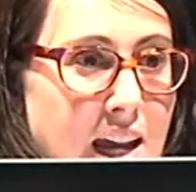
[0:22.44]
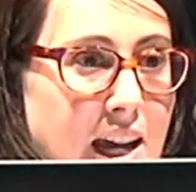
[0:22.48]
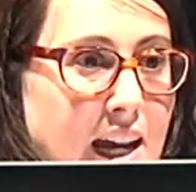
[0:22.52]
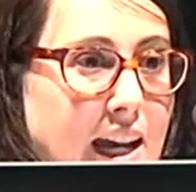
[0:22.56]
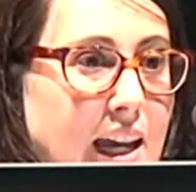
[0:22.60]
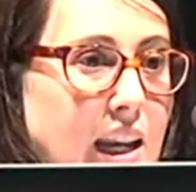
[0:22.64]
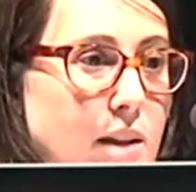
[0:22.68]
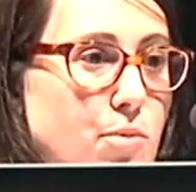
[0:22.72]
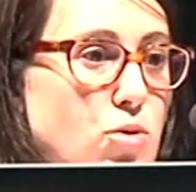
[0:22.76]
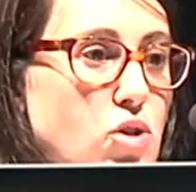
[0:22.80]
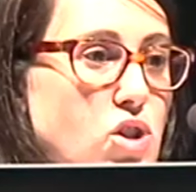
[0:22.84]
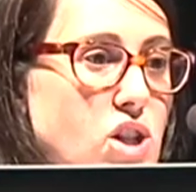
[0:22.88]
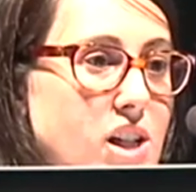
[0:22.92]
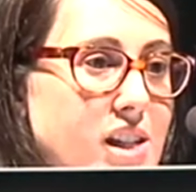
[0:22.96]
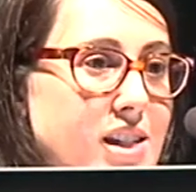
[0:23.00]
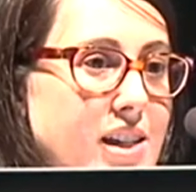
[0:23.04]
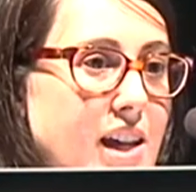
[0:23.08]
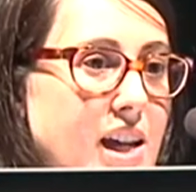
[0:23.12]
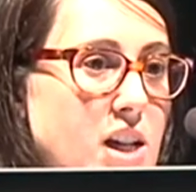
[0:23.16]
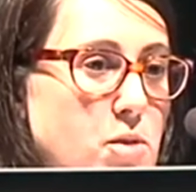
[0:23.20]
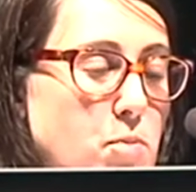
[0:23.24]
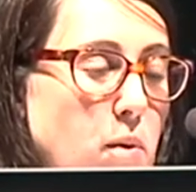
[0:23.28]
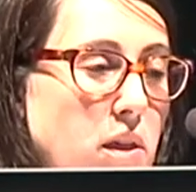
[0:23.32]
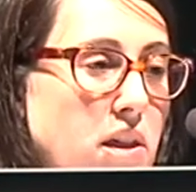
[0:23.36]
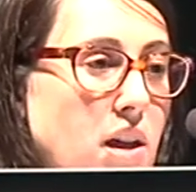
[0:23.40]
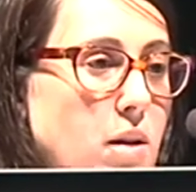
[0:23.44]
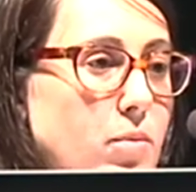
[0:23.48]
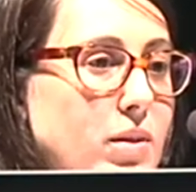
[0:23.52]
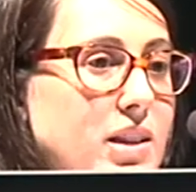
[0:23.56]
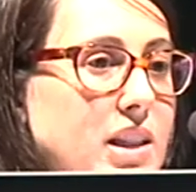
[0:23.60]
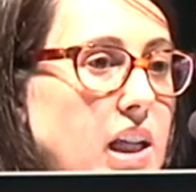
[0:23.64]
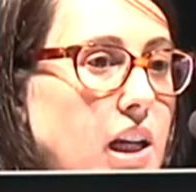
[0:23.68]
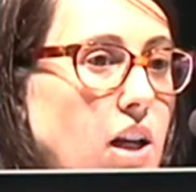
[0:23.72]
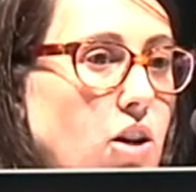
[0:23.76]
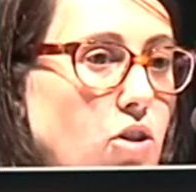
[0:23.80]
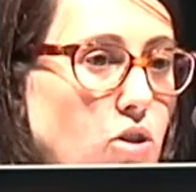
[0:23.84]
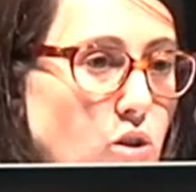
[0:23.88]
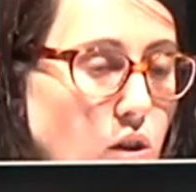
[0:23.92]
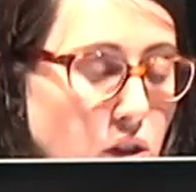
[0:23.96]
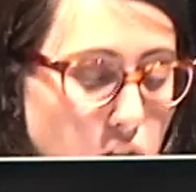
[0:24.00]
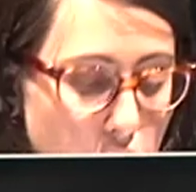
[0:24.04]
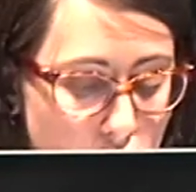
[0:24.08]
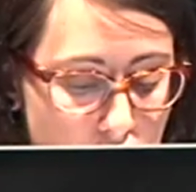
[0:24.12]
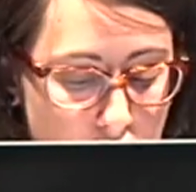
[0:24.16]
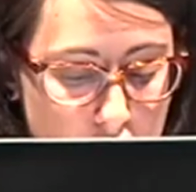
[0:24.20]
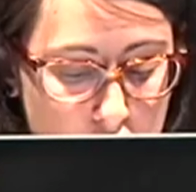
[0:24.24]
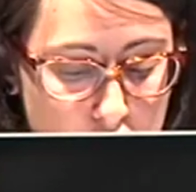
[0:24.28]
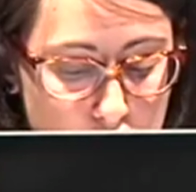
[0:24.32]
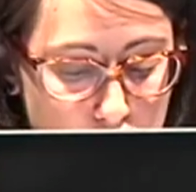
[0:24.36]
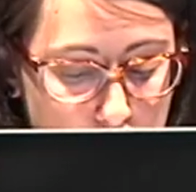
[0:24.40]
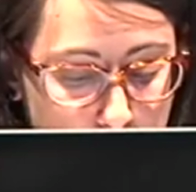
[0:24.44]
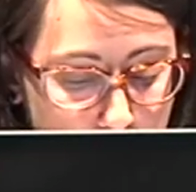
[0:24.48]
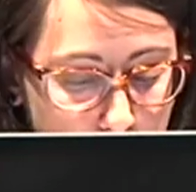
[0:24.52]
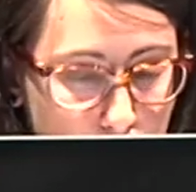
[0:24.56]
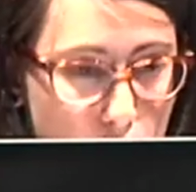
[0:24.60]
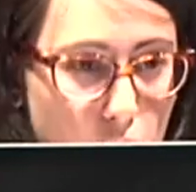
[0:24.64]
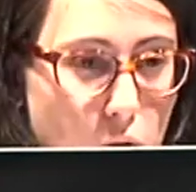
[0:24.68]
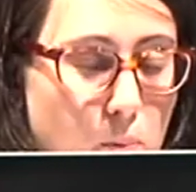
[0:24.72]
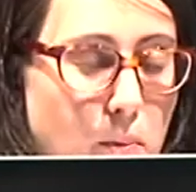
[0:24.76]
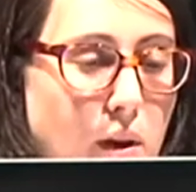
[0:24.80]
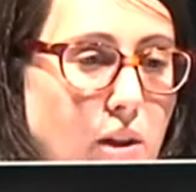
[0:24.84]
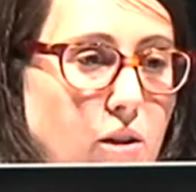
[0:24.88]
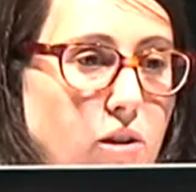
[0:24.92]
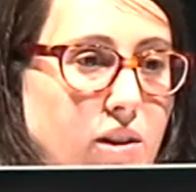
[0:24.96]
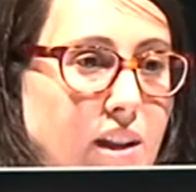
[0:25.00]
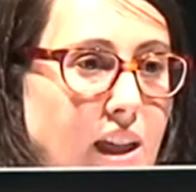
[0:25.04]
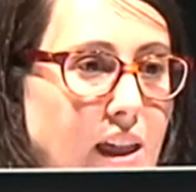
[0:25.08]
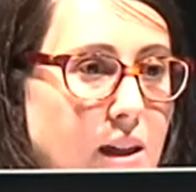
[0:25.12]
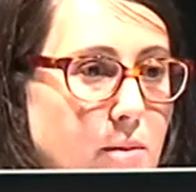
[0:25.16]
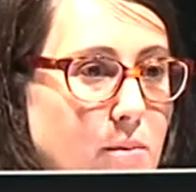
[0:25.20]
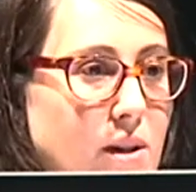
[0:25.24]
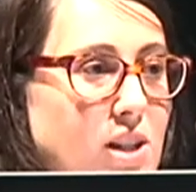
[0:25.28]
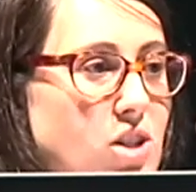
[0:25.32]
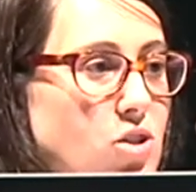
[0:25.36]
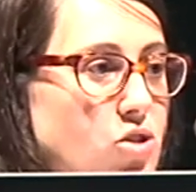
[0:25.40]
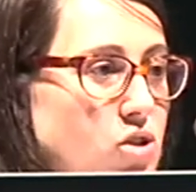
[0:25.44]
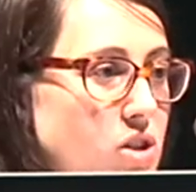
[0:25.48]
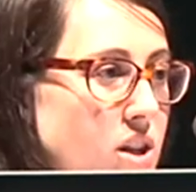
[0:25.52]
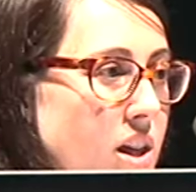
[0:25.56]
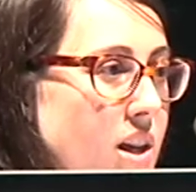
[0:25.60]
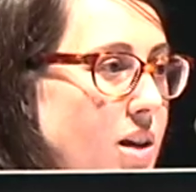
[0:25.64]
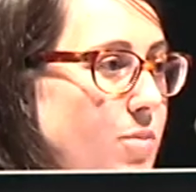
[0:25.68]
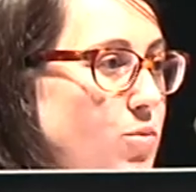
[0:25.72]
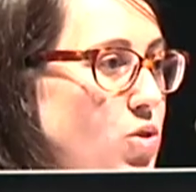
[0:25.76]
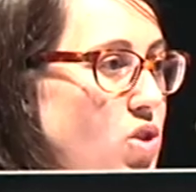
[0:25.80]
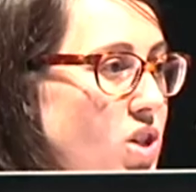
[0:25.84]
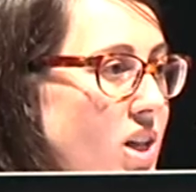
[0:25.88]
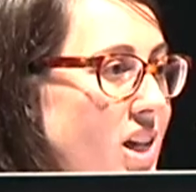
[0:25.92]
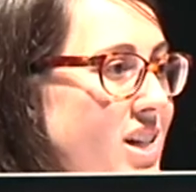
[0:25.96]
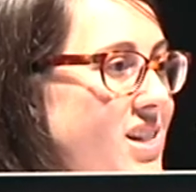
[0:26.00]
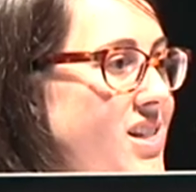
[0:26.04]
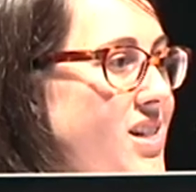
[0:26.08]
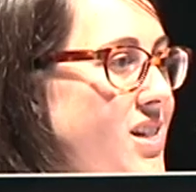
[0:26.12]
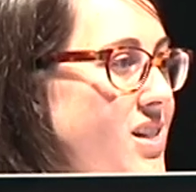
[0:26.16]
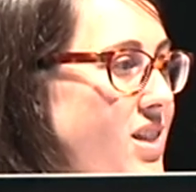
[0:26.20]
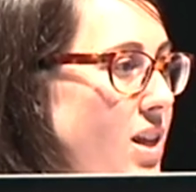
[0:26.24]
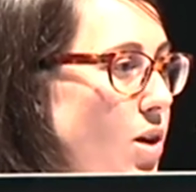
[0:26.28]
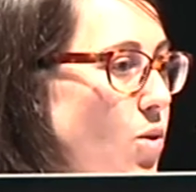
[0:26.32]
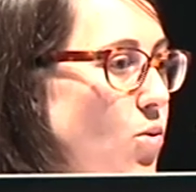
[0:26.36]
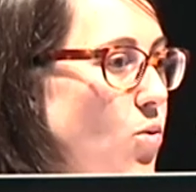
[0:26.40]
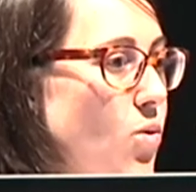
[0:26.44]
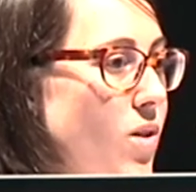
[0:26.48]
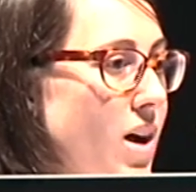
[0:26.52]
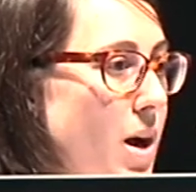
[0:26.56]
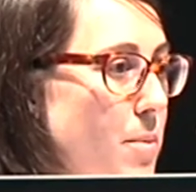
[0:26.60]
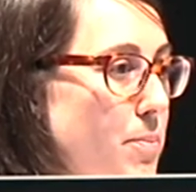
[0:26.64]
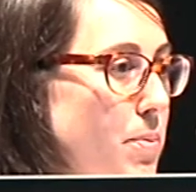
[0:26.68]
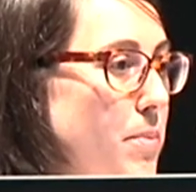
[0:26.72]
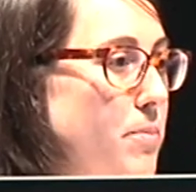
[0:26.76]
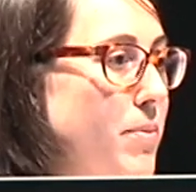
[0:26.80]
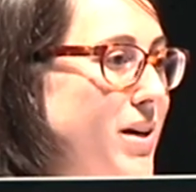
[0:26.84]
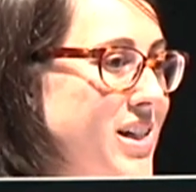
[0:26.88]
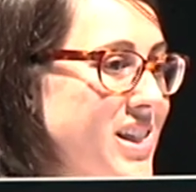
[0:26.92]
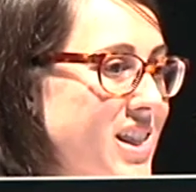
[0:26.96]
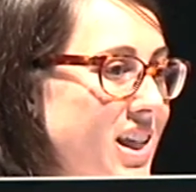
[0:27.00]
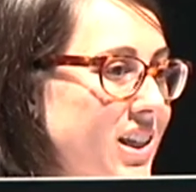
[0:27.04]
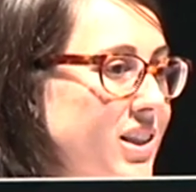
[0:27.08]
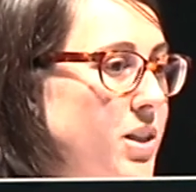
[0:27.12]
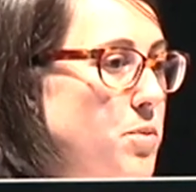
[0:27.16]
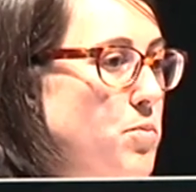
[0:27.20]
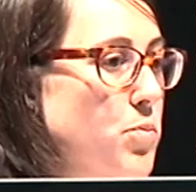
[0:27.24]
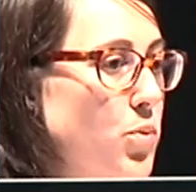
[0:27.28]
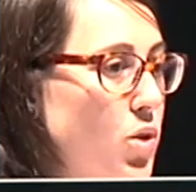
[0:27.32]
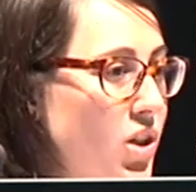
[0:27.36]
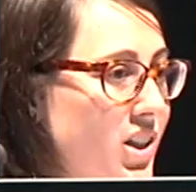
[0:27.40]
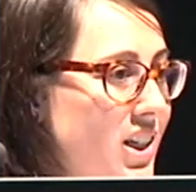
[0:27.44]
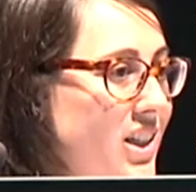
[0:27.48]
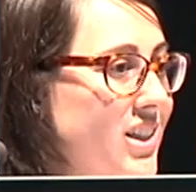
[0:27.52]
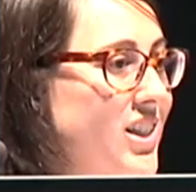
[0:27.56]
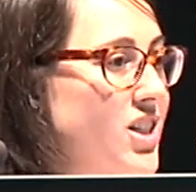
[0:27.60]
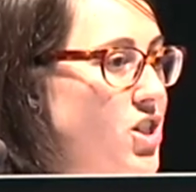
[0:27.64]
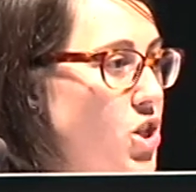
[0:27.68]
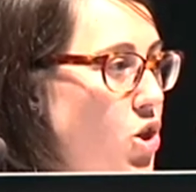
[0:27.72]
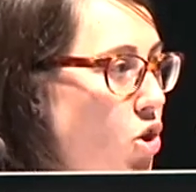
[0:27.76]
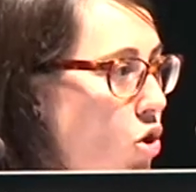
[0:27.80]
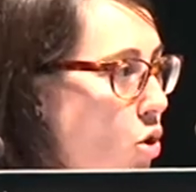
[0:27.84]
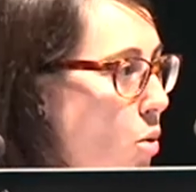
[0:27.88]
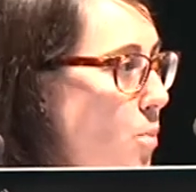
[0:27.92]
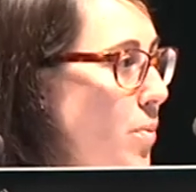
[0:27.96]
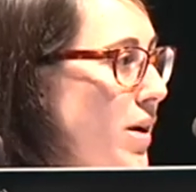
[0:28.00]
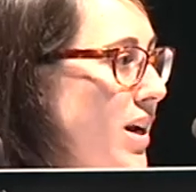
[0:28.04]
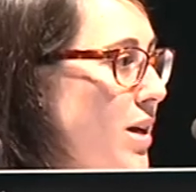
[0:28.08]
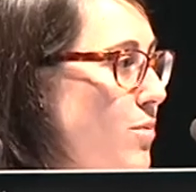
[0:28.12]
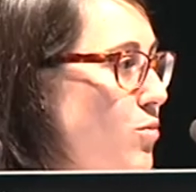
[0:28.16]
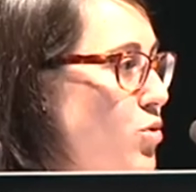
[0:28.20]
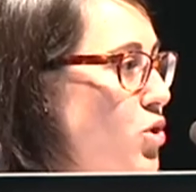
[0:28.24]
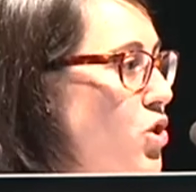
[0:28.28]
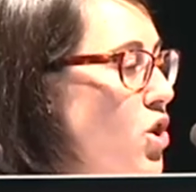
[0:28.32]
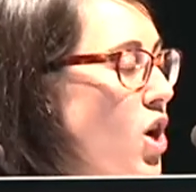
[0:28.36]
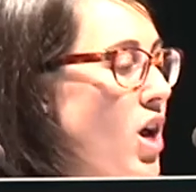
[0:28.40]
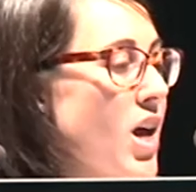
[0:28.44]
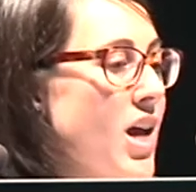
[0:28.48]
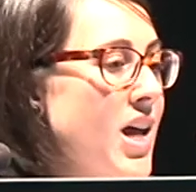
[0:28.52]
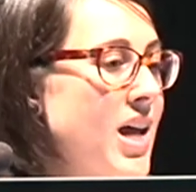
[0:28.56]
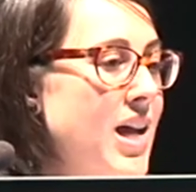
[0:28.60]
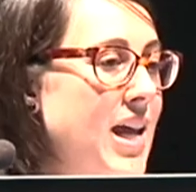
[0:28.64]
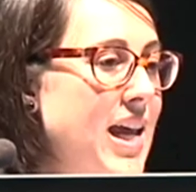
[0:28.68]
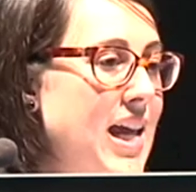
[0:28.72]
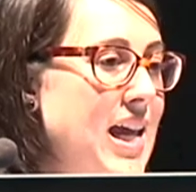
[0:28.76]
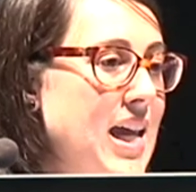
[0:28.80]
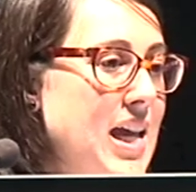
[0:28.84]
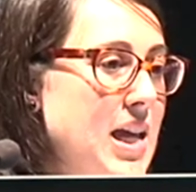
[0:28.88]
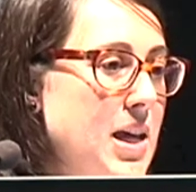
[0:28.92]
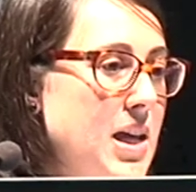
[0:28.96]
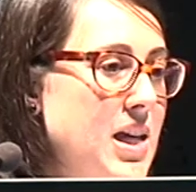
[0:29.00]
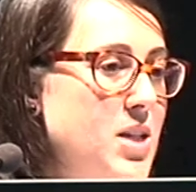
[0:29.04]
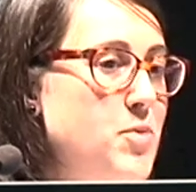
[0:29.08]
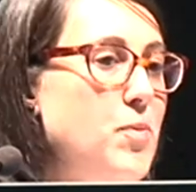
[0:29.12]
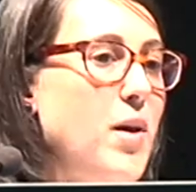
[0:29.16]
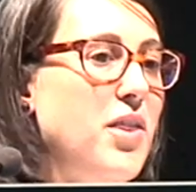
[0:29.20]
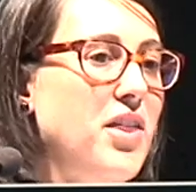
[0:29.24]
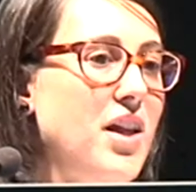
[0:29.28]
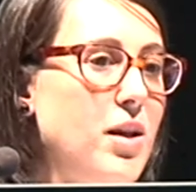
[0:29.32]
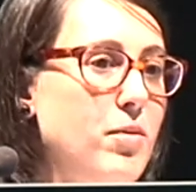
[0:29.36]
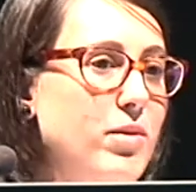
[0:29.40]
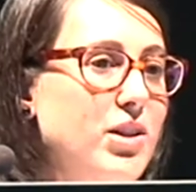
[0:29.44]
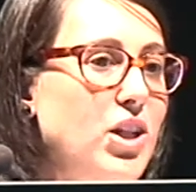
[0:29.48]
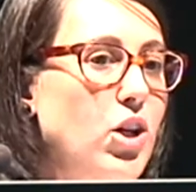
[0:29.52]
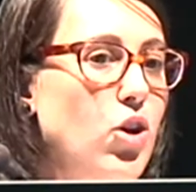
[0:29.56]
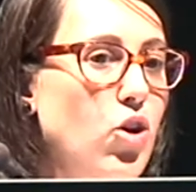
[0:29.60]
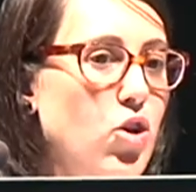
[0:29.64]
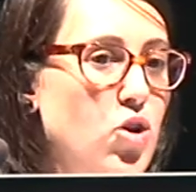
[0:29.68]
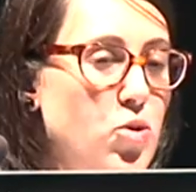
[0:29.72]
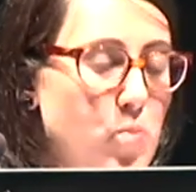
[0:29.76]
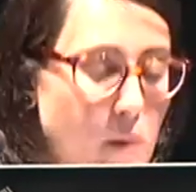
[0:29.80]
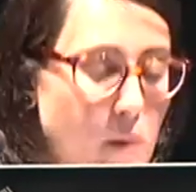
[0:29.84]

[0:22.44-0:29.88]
Queremos que sea especialmente reconocido en el sur de Europa, donde además consideramos que existe un gap bastante importante si lo comparamos eh, especialmente con los